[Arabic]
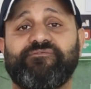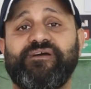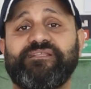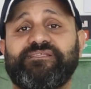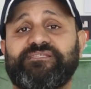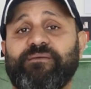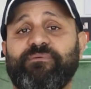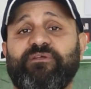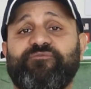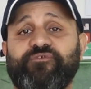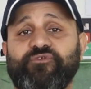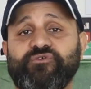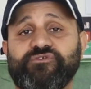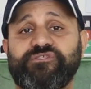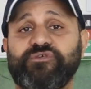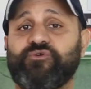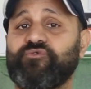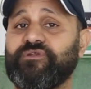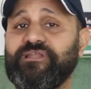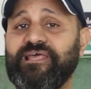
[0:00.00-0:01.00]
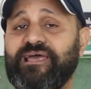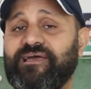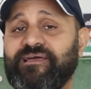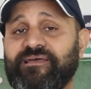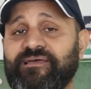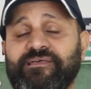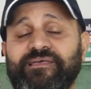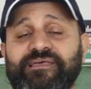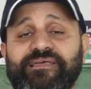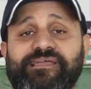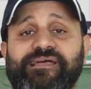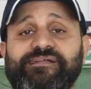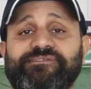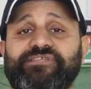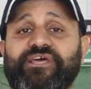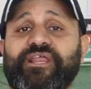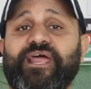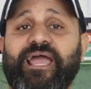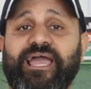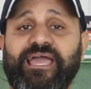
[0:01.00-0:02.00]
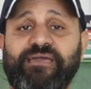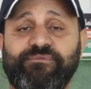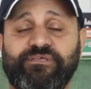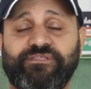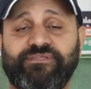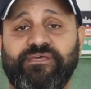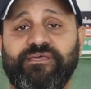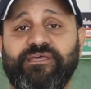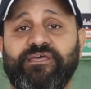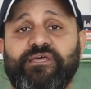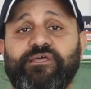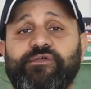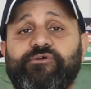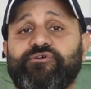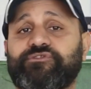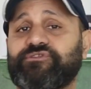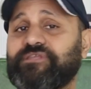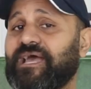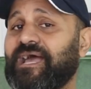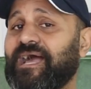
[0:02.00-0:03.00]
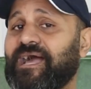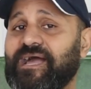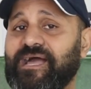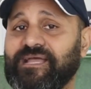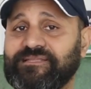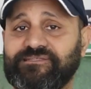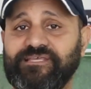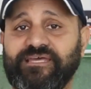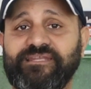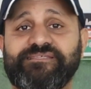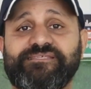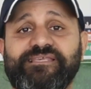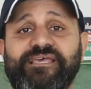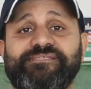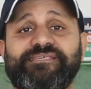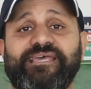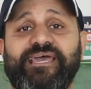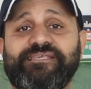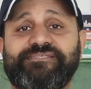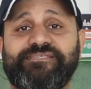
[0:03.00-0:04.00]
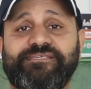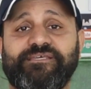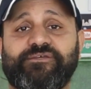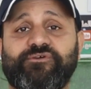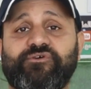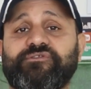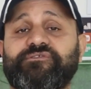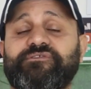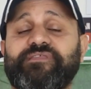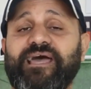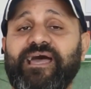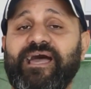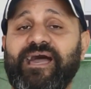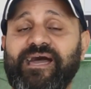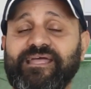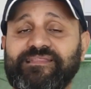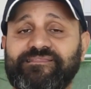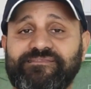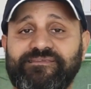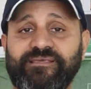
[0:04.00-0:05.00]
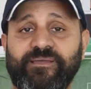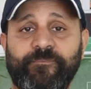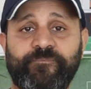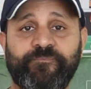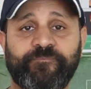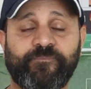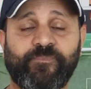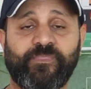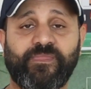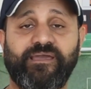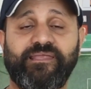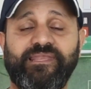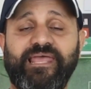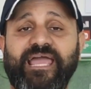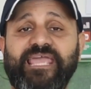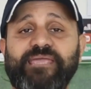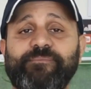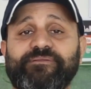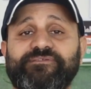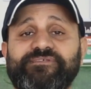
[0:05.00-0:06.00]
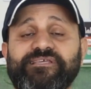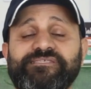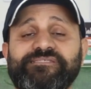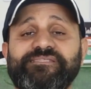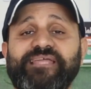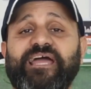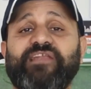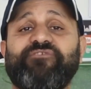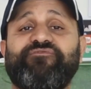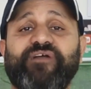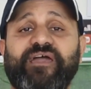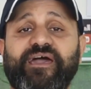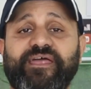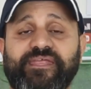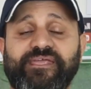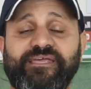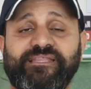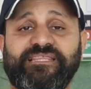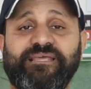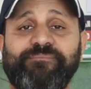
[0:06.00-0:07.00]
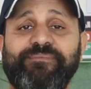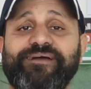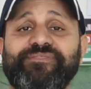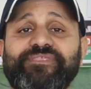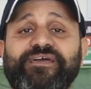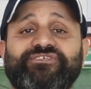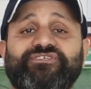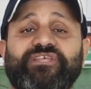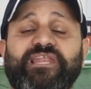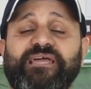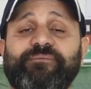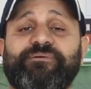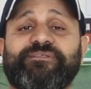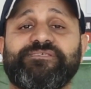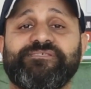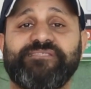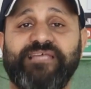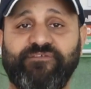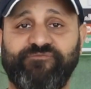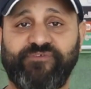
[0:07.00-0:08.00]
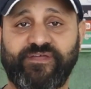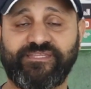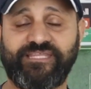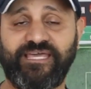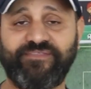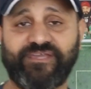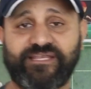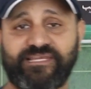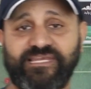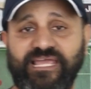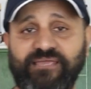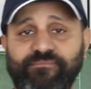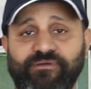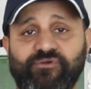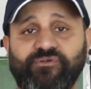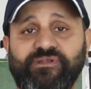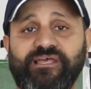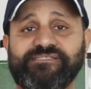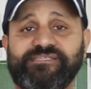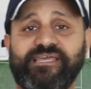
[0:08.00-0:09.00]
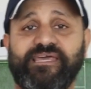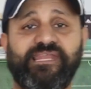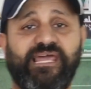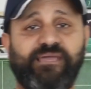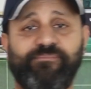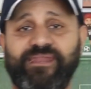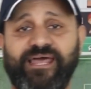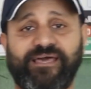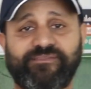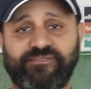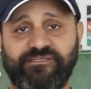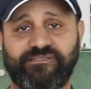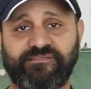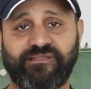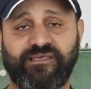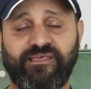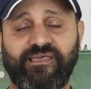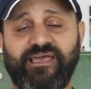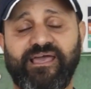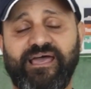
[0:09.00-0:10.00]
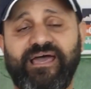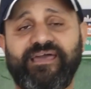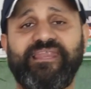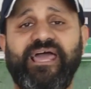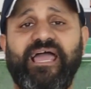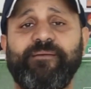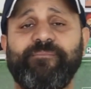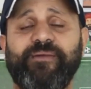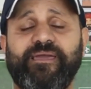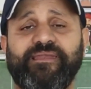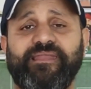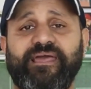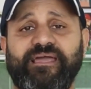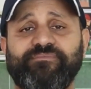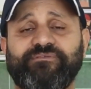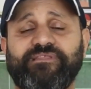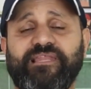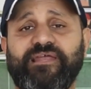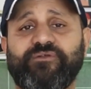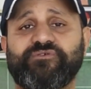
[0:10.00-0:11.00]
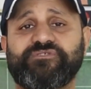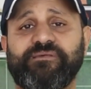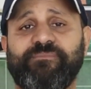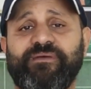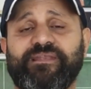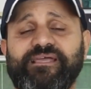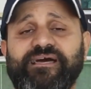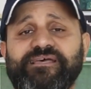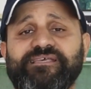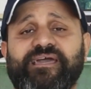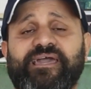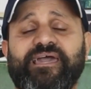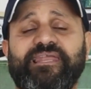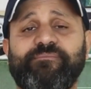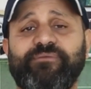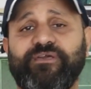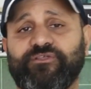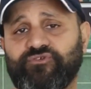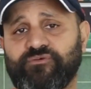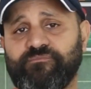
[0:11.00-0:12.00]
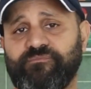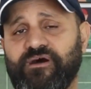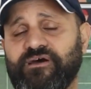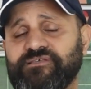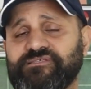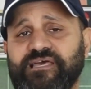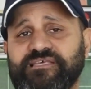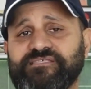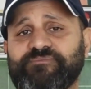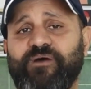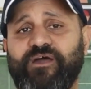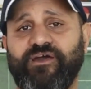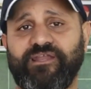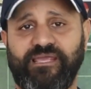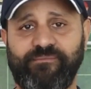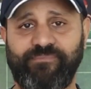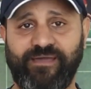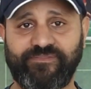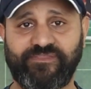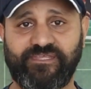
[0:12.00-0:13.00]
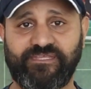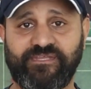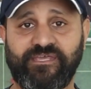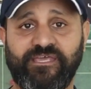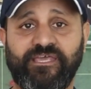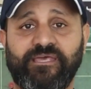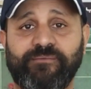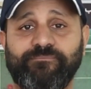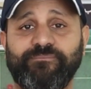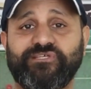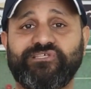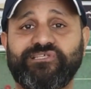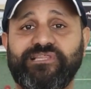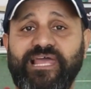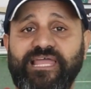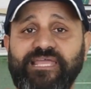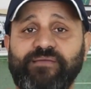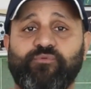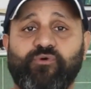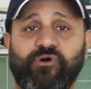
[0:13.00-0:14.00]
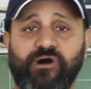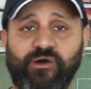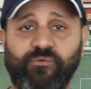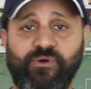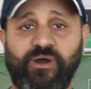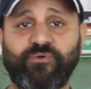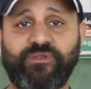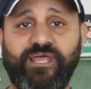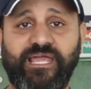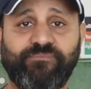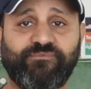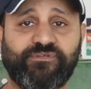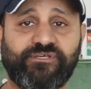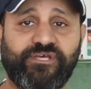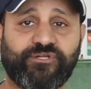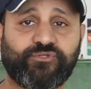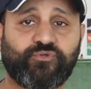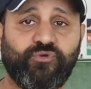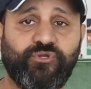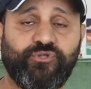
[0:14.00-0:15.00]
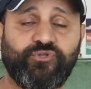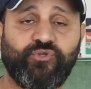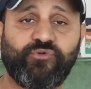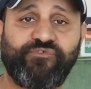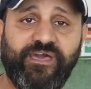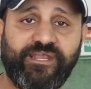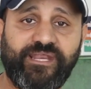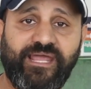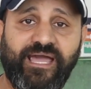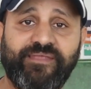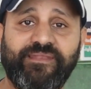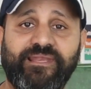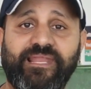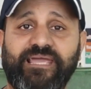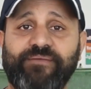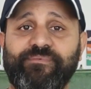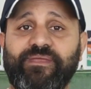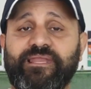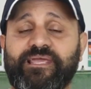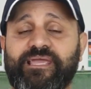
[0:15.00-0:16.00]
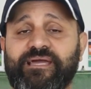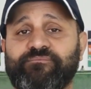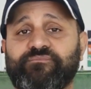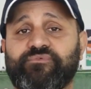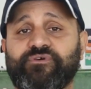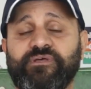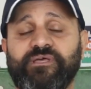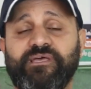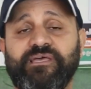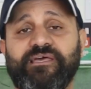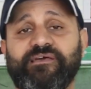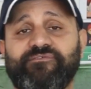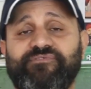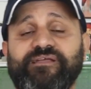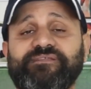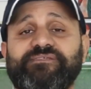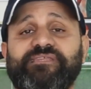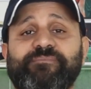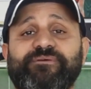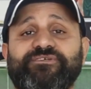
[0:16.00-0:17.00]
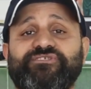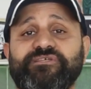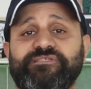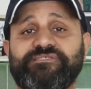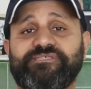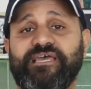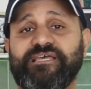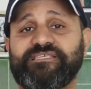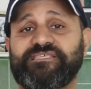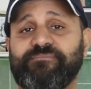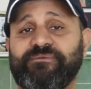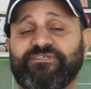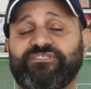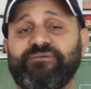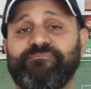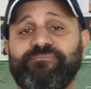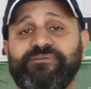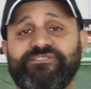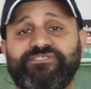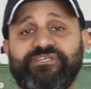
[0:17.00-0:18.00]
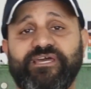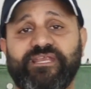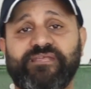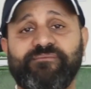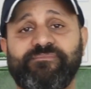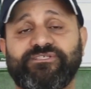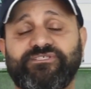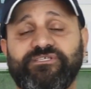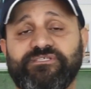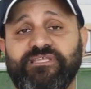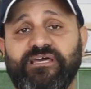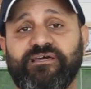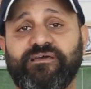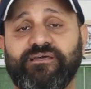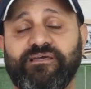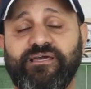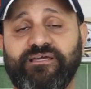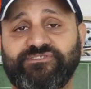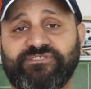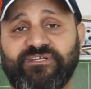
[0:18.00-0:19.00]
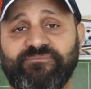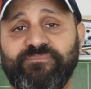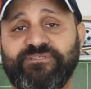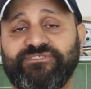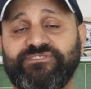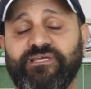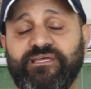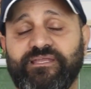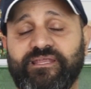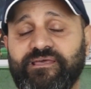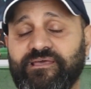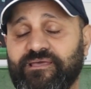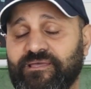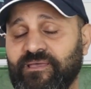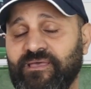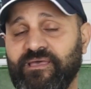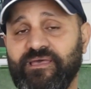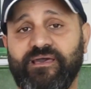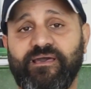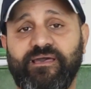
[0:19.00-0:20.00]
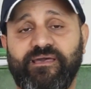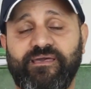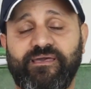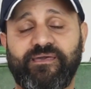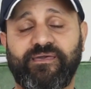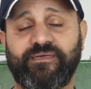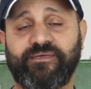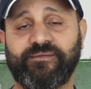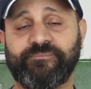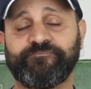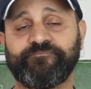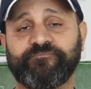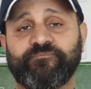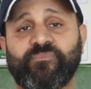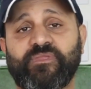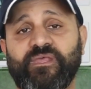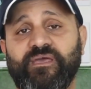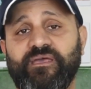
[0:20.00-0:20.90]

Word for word: فانت بالفلوس دي كلها كان طارق حامد كنت قعدت اساسي كنت قعدت لعيبه تصنع الفارق انت ما عندكش لعيبه تصنع الفارق انت عندك اللعيبه كلها زي اللعيبه العاديين لاعب لعيبه الاهلي والزمالك غالبيتهم اصبحوا لعيبه عاديين مش لعيب واو او لعيب تقدر تقول انه فارق عن اللعيبه اللي جنبه فانت مشيت ساسي مشيت بن شرقي مشيت اشرف بن ش... آآ آه، آآ آه،